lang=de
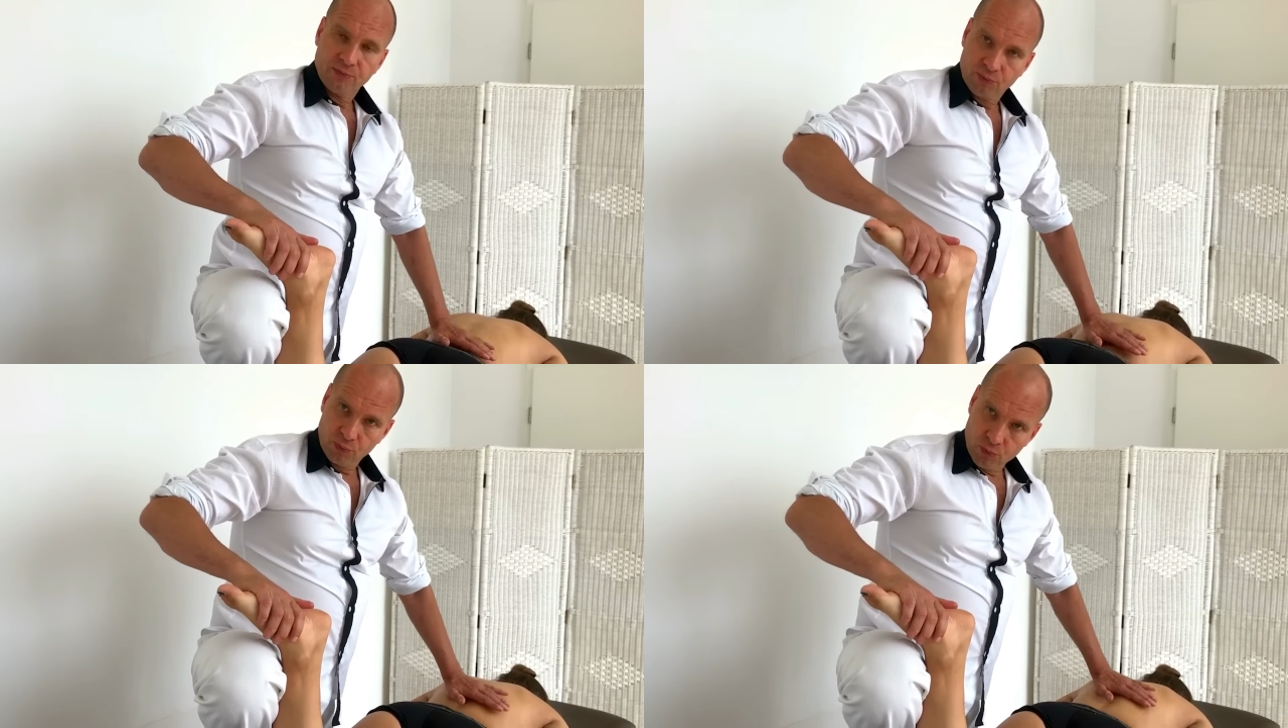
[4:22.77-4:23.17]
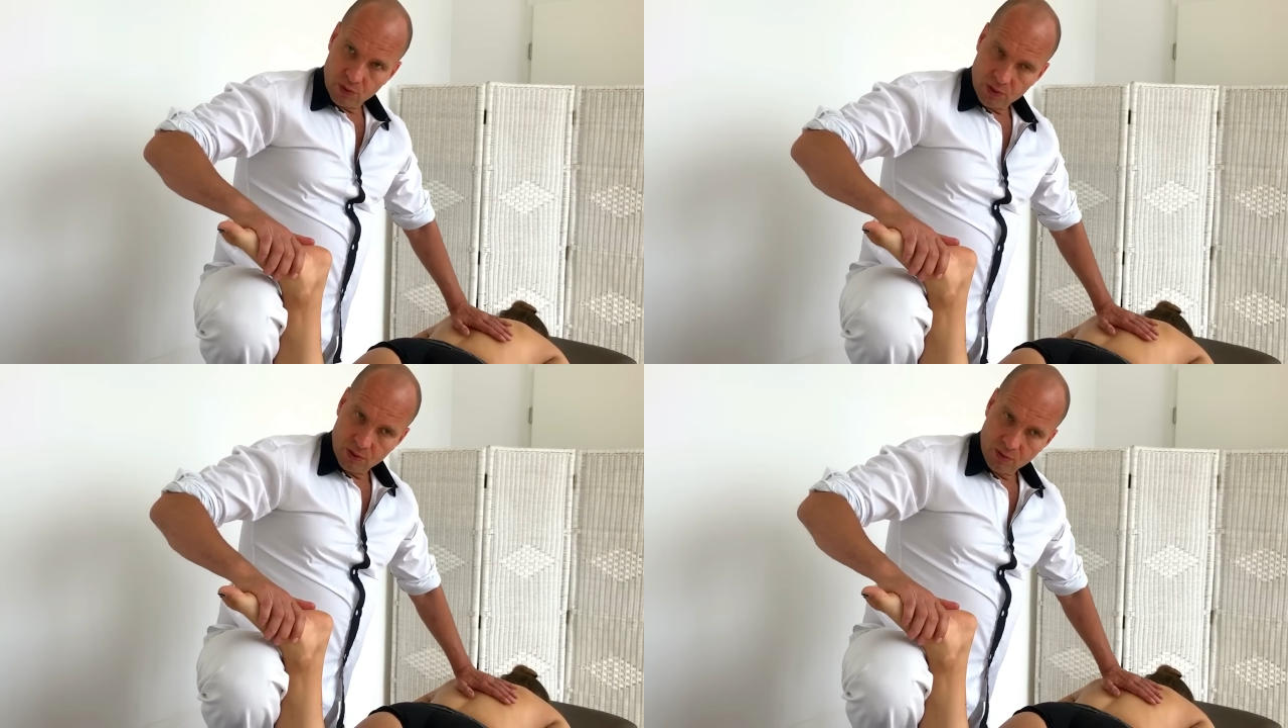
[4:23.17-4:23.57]
Und
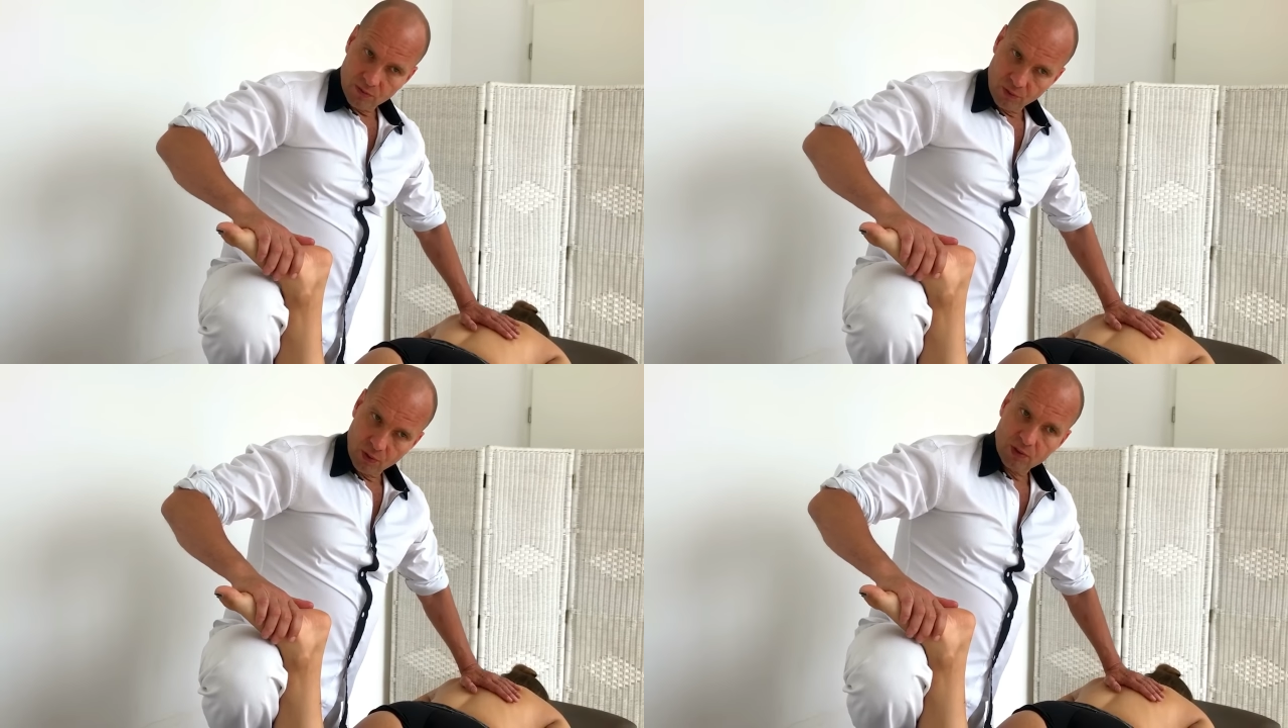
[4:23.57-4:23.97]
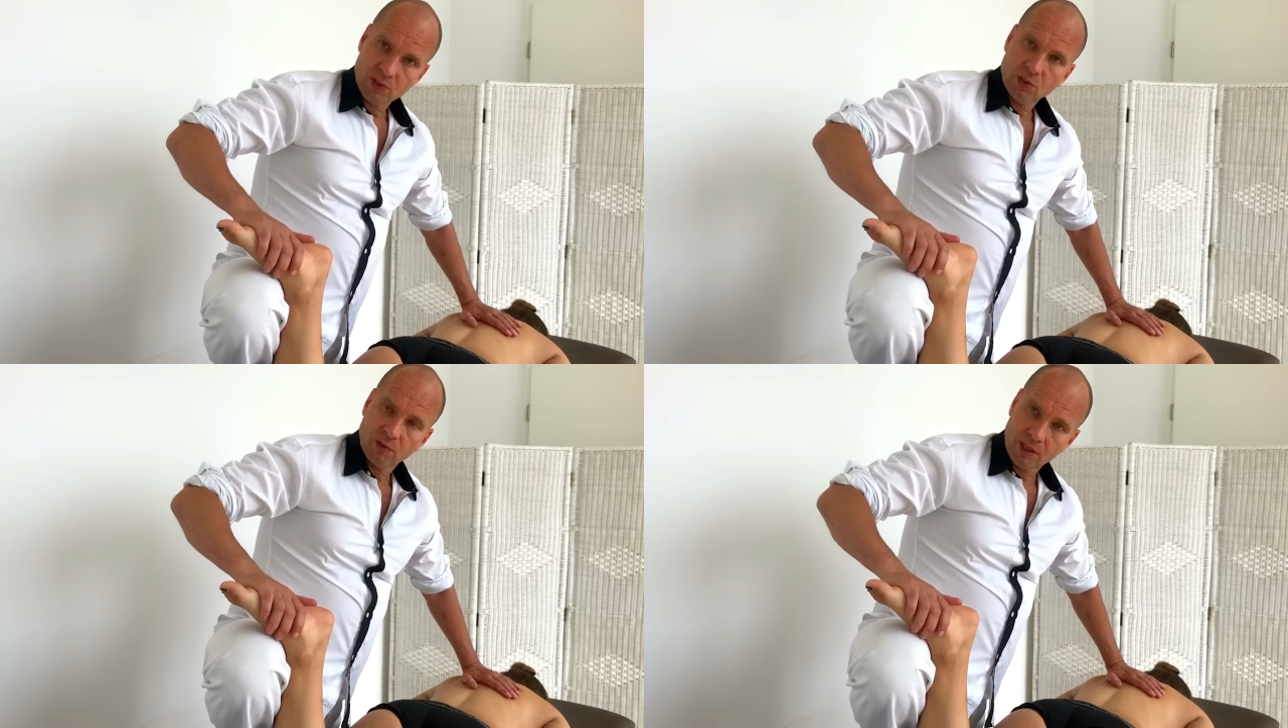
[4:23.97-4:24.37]
warum und
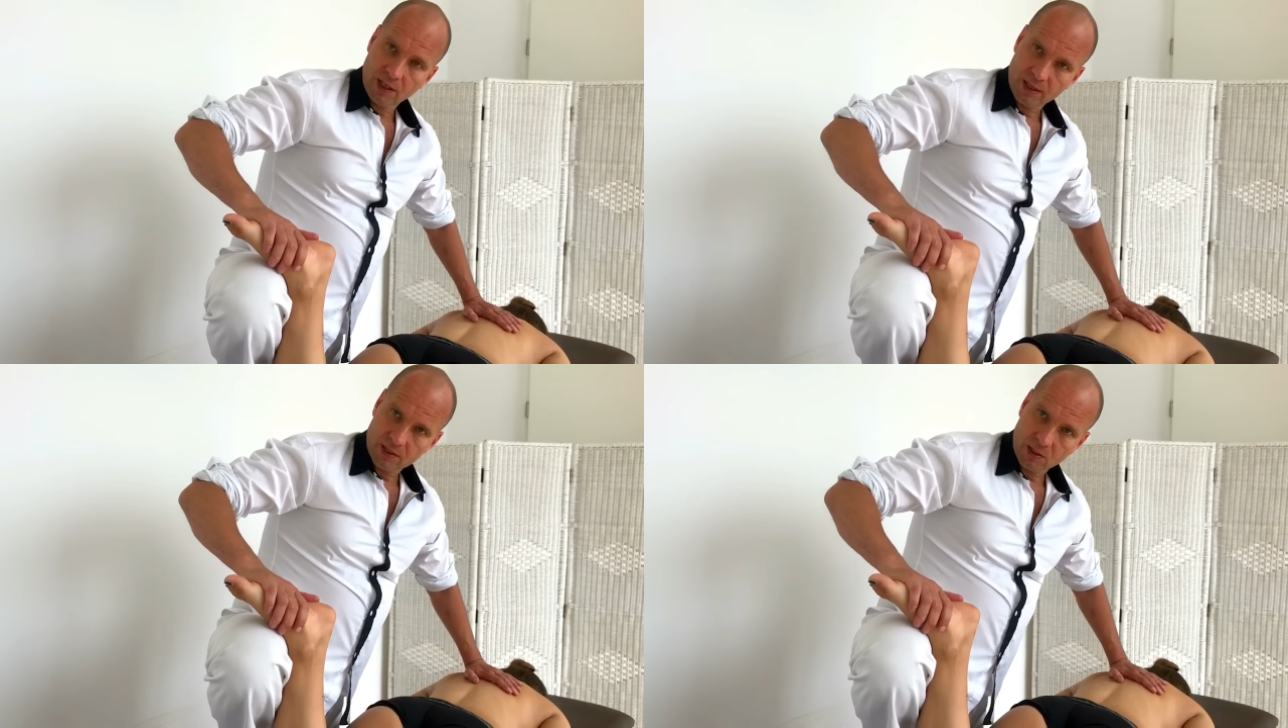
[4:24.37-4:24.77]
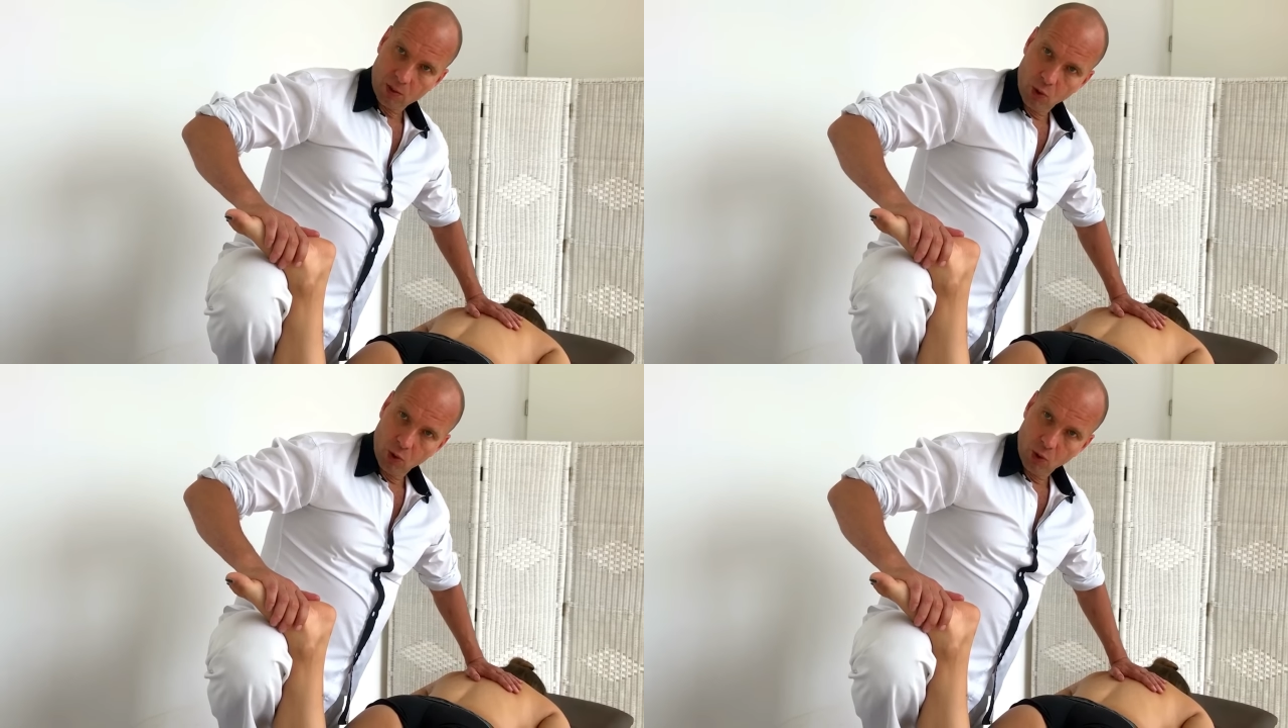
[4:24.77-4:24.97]
wozu werdet